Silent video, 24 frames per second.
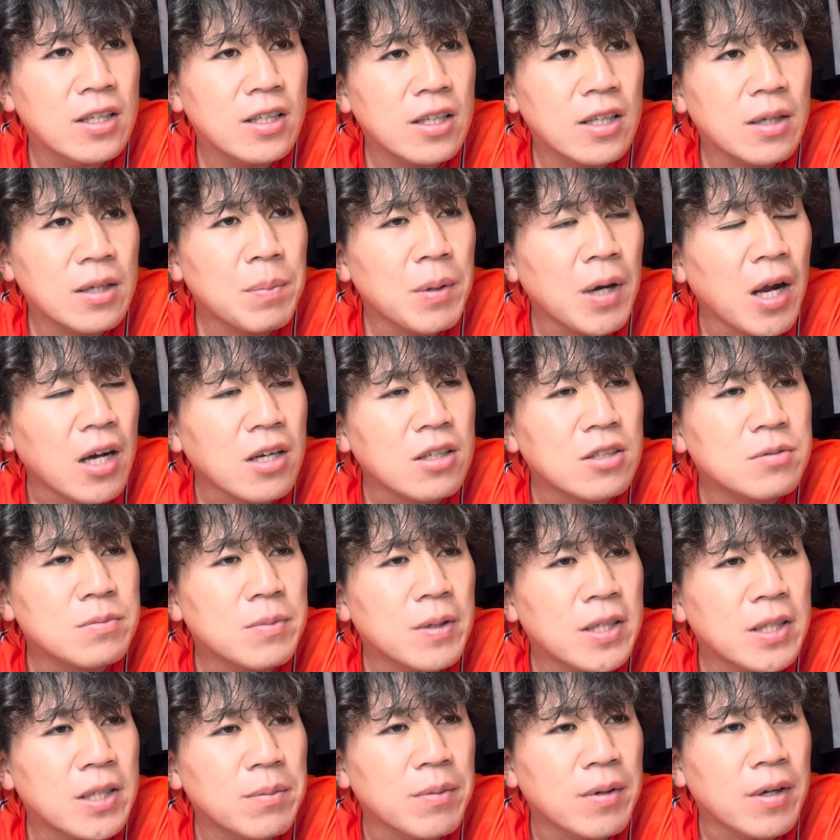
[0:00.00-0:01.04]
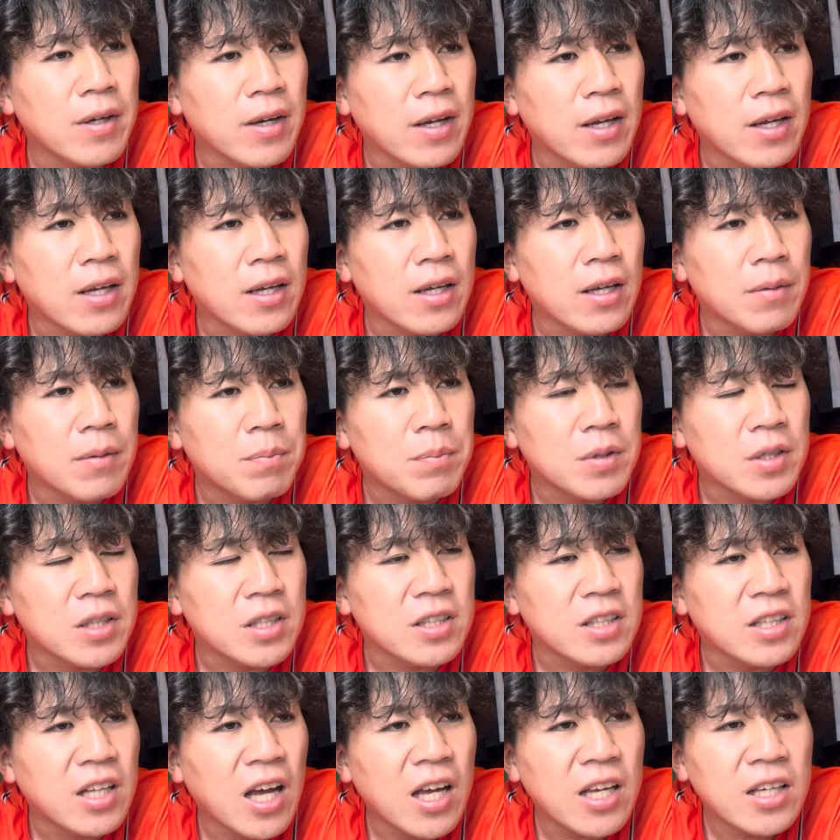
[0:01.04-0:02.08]
やっぱりあくまでもねやっぱり
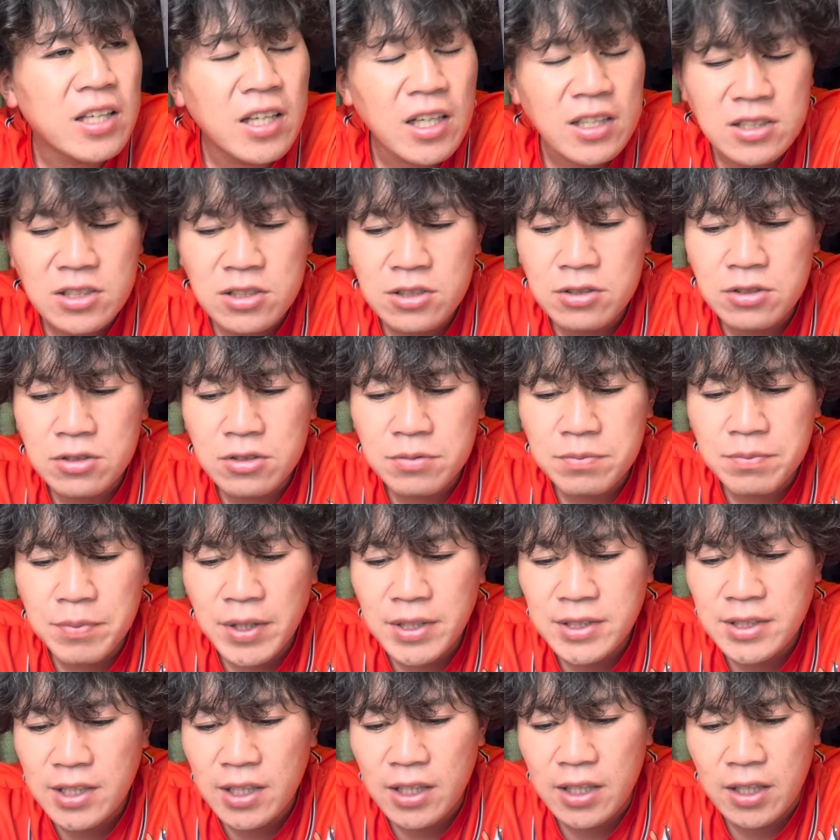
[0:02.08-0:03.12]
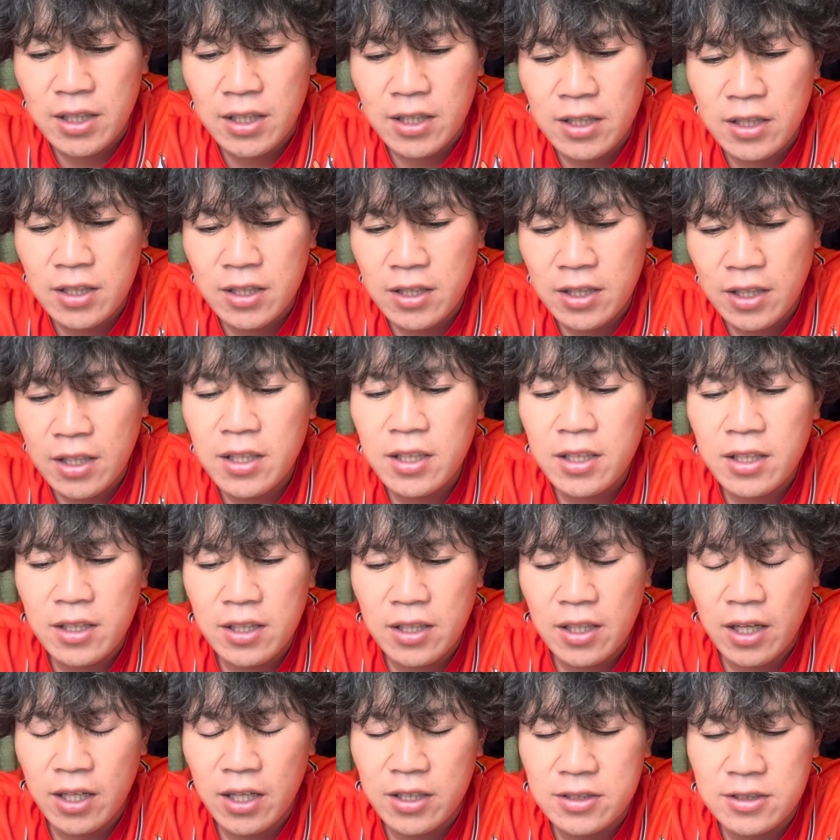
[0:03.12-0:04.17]
内野手目線、ね、
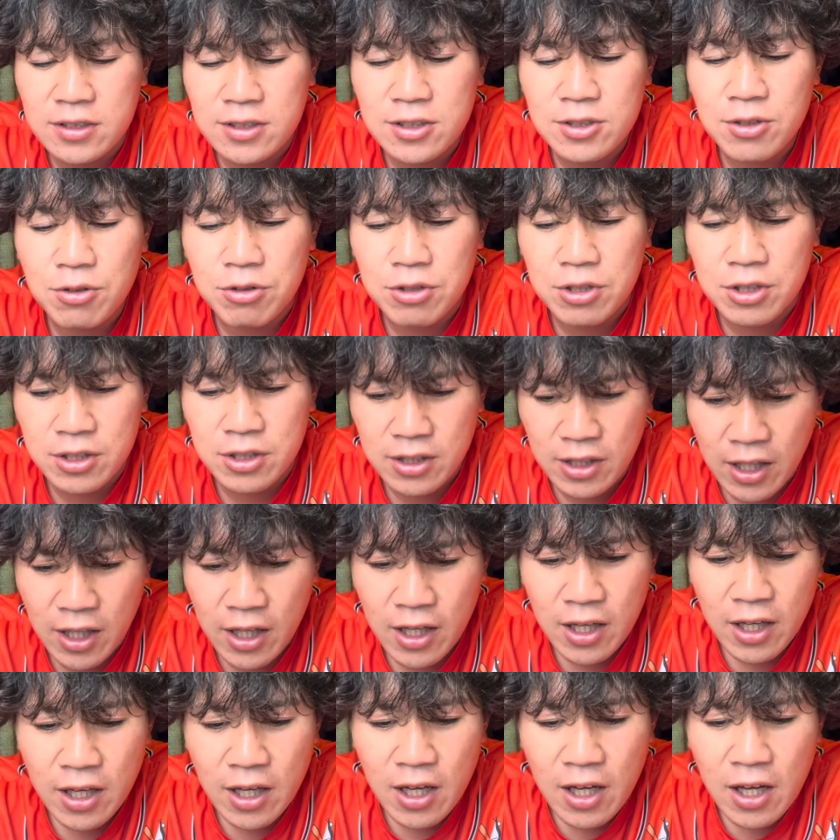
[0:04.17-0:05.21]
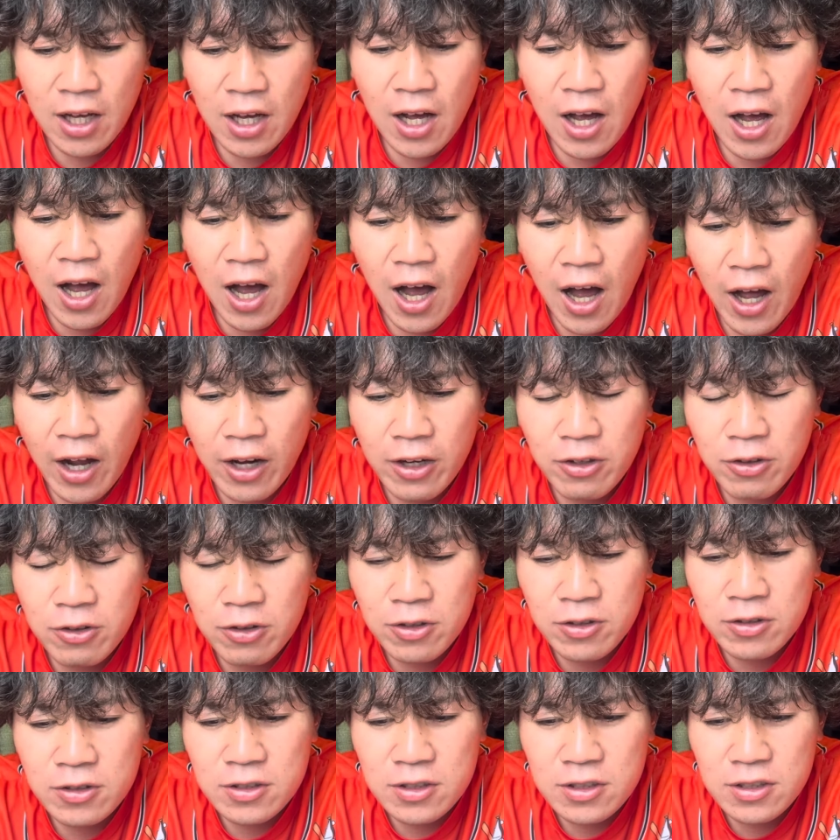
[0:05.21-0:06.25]
がね強いんであ
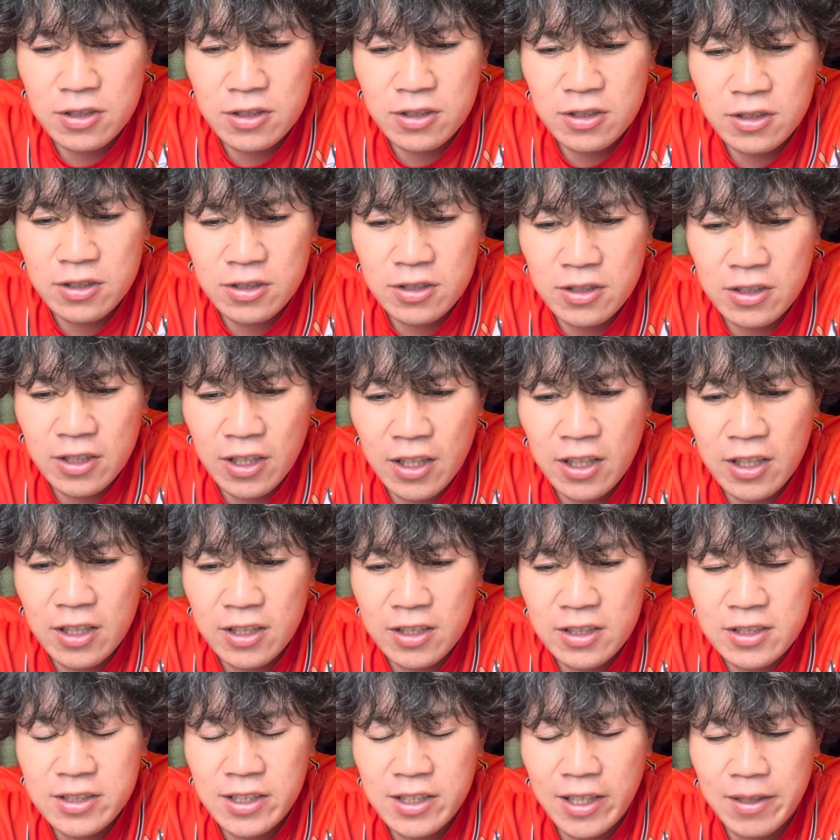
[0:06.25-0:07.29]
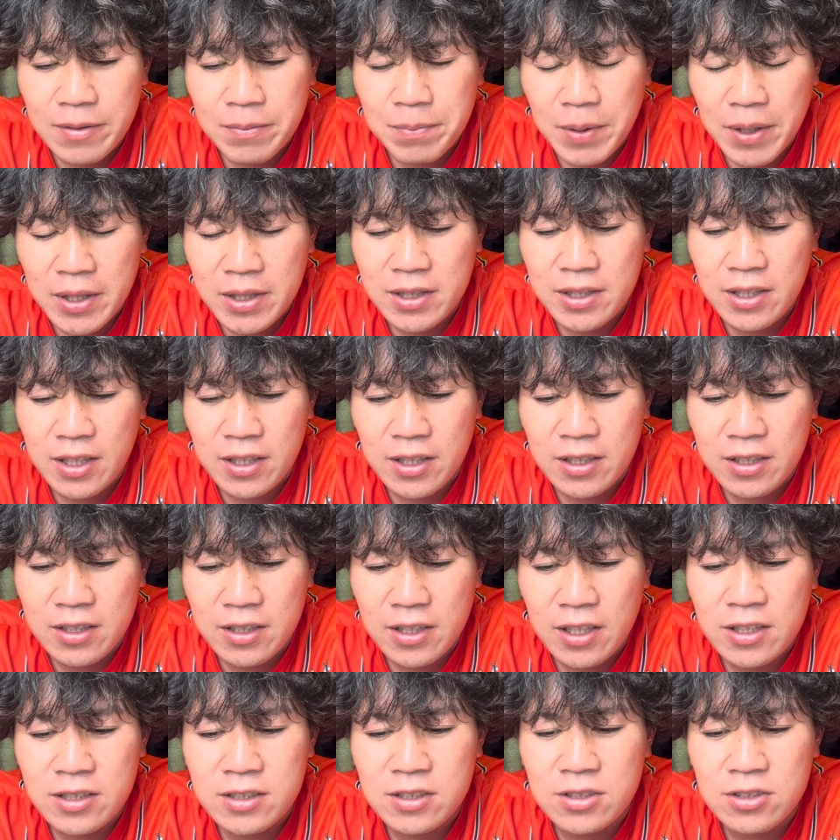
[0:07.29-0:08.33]
のねいざパッて
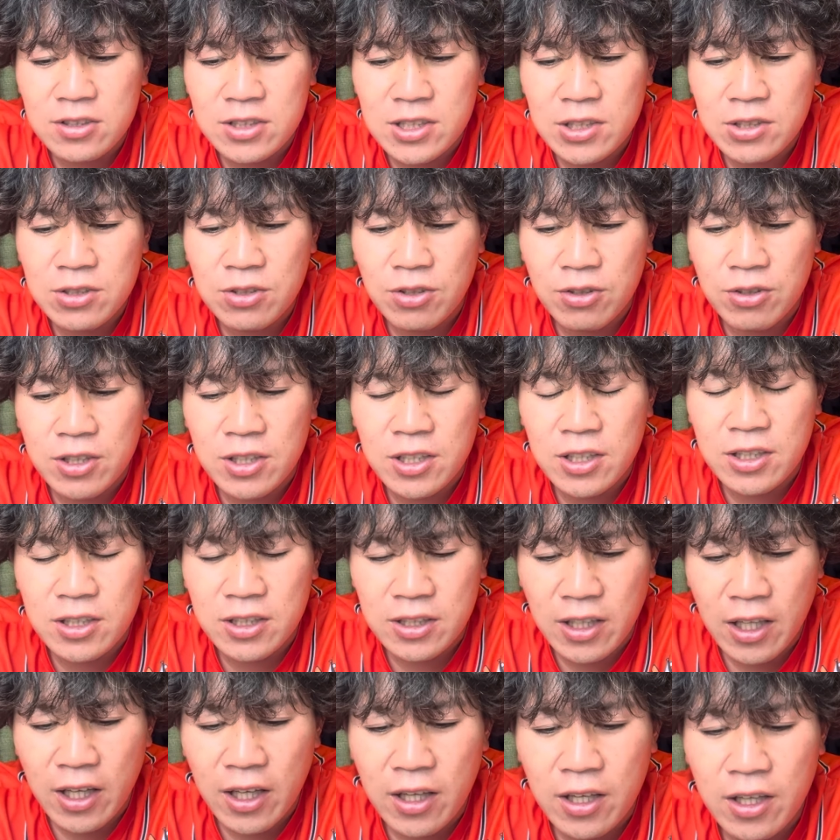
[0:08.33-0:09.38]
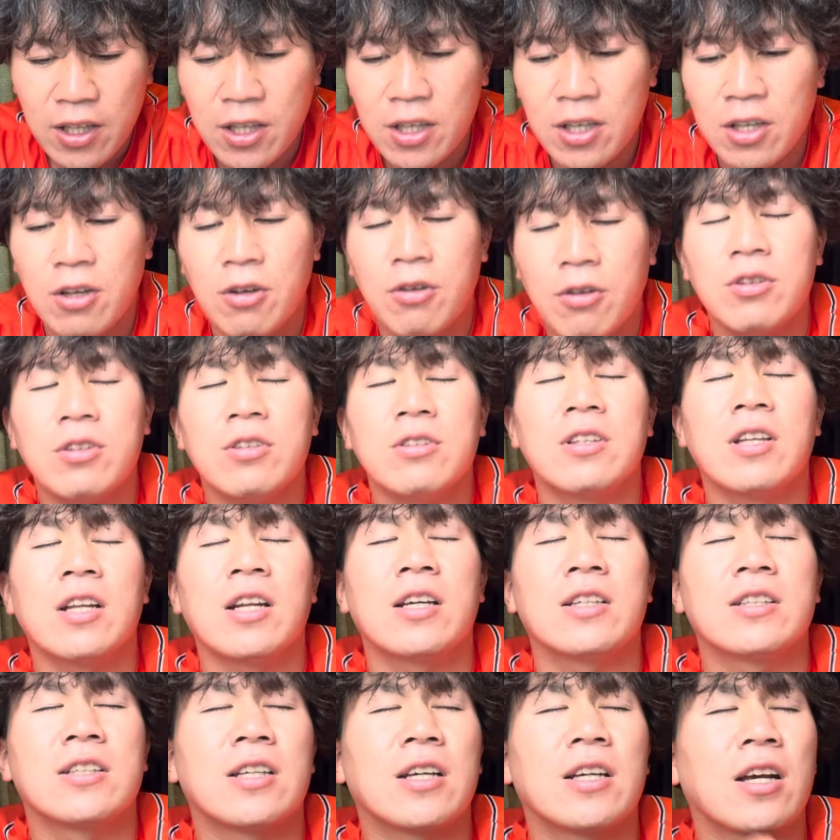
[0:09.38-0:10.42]
ゲッツーシフト引いてほんで言った
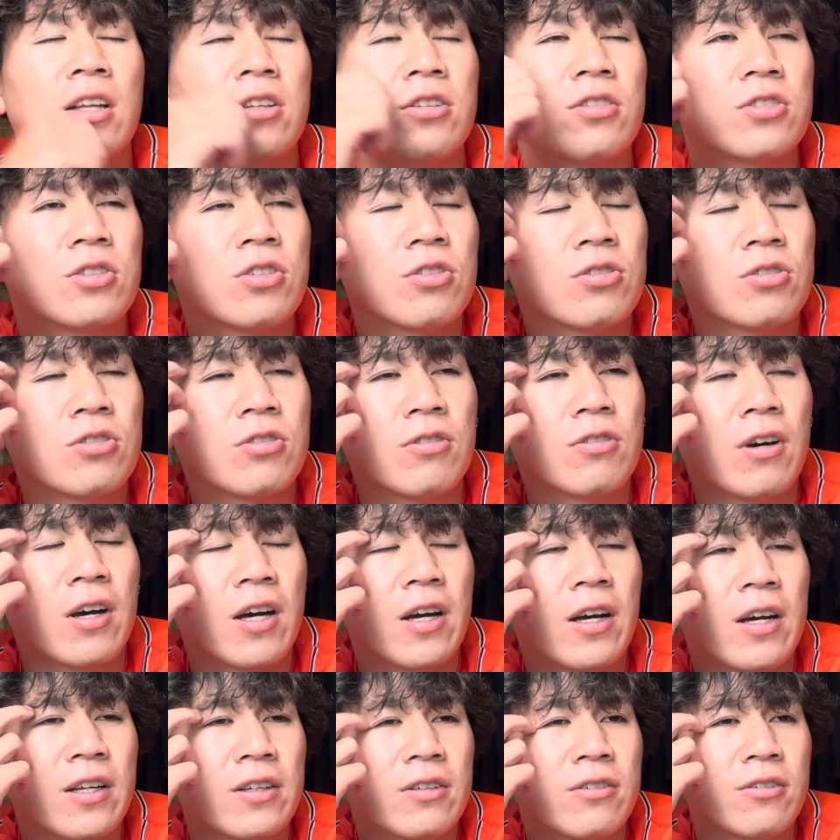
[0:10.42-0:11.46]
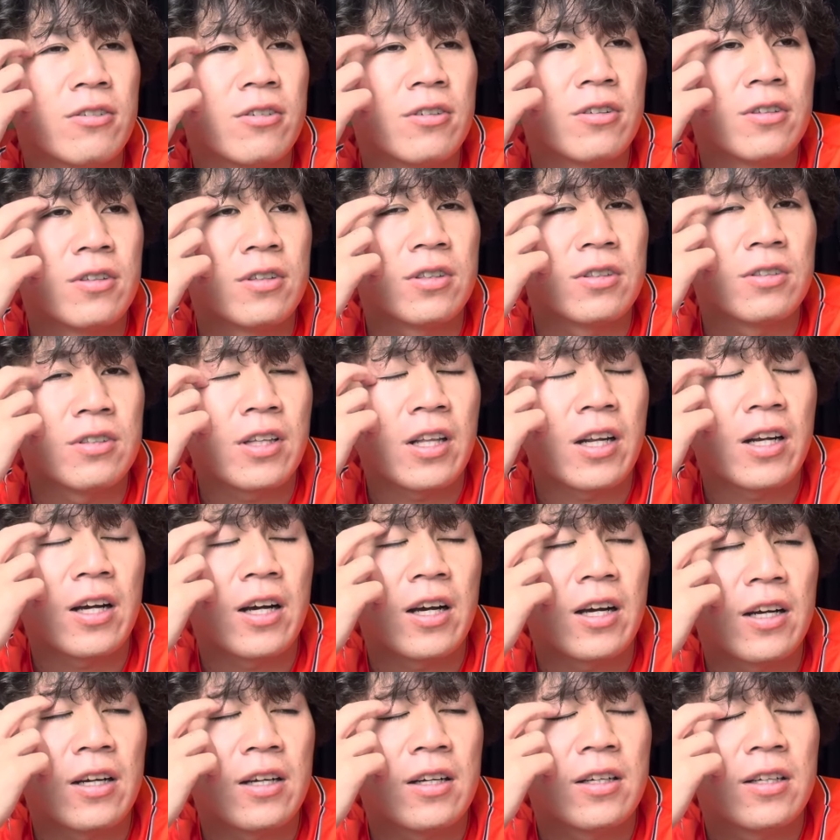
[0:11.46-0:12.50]
らセカンドショートはあのー、言ったら